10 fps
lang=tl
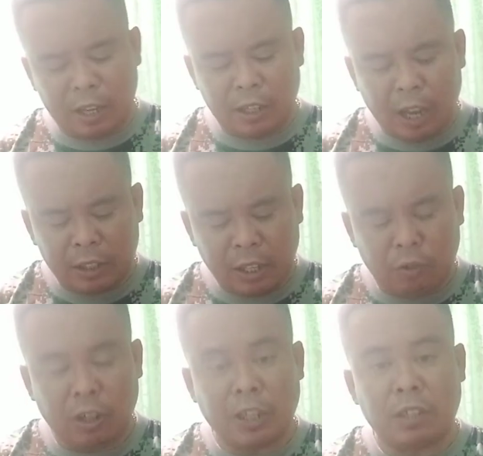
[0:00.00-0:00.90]
hinahati
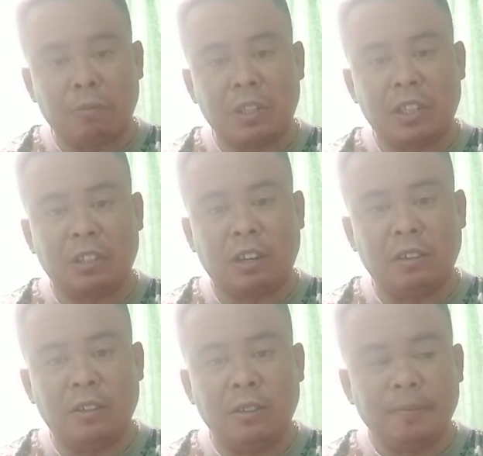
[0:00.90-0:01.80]
ko lang na isang bisis rin.
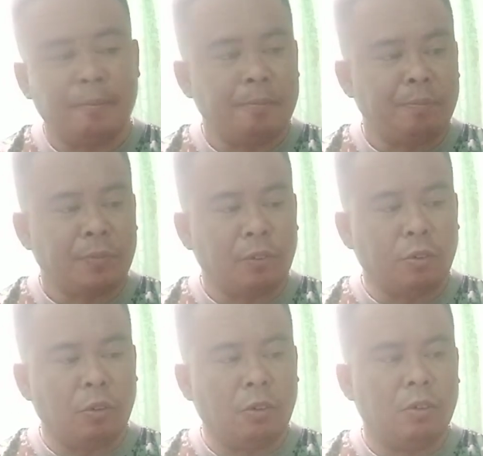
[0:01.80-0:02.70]

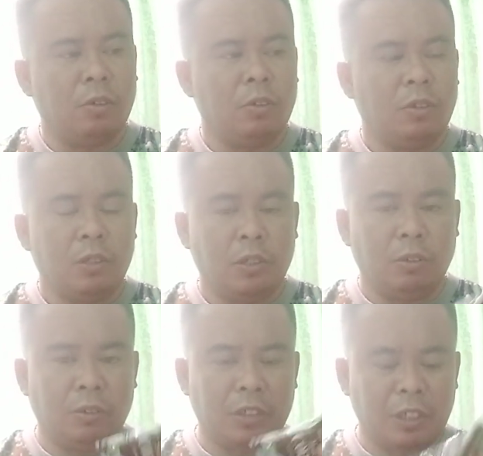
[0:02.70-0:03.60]
O,
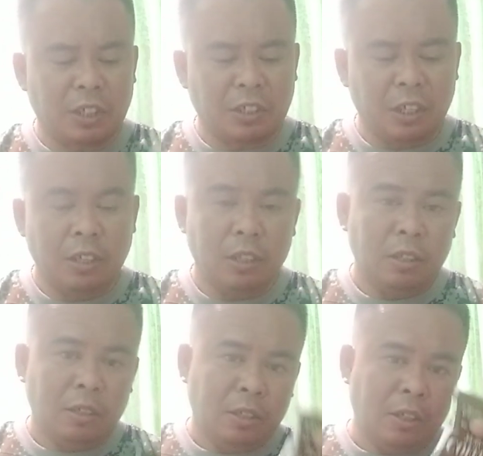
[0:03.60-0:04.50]
yung isang sasi.
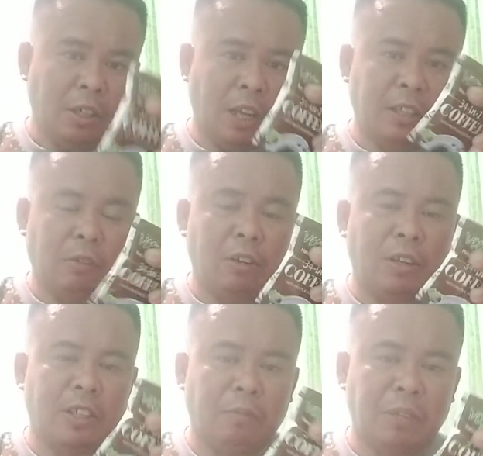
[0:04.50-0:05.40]
Lahati ko lang
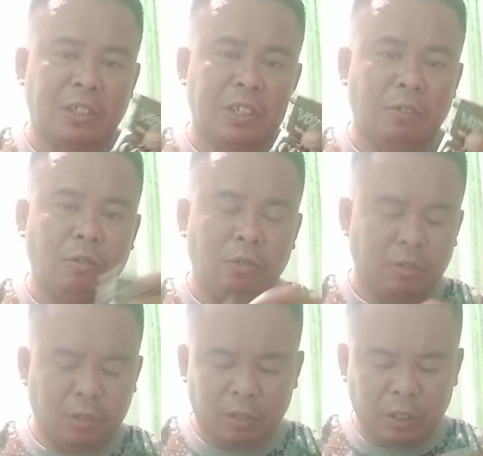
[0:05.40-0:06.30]
na isang bisis to.
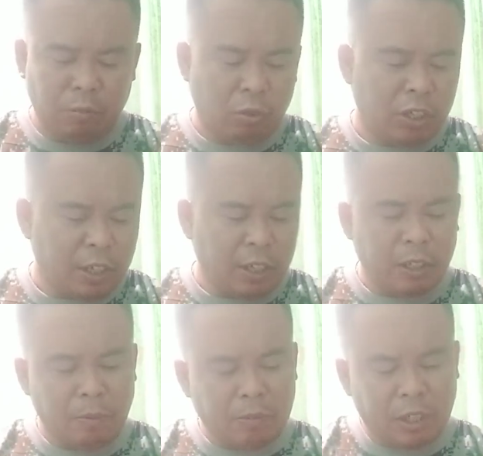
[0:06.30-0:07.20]
Yes, buksan
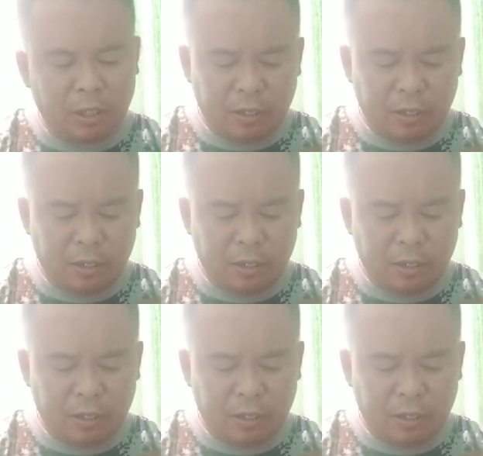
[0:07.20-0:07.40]
natin mong sir.